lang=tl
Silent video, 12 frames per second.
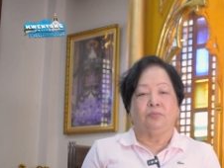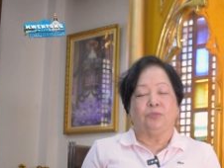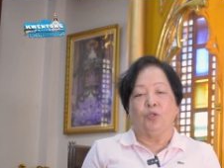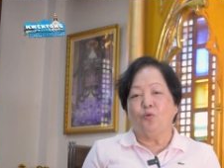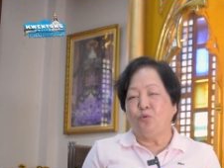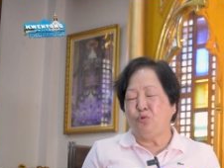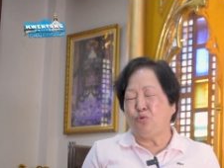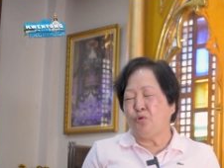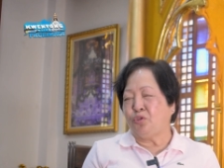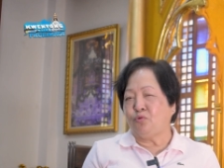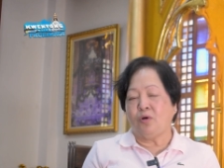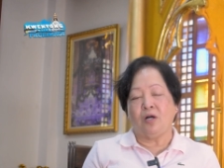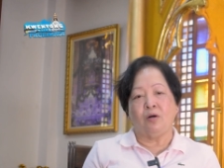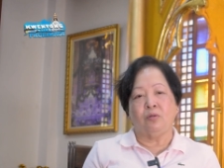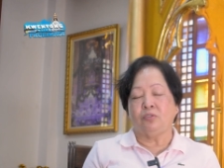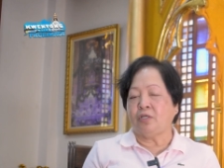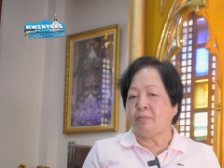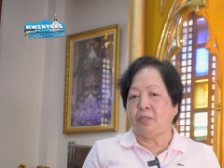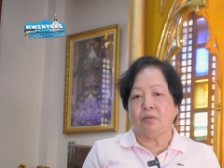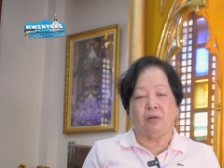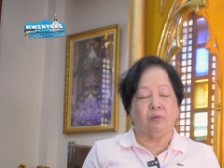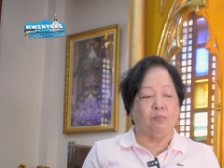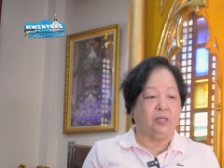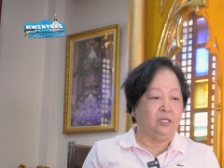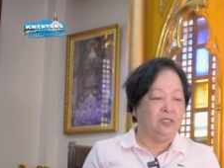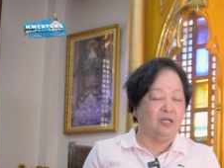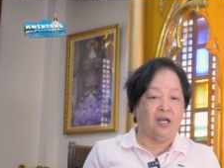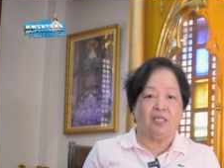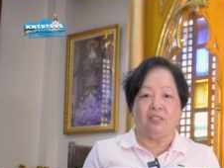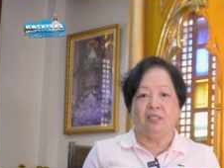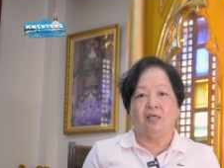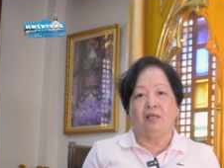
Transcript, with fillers: Nung kutuwan-tuwa ako, sabi ko, oh my God,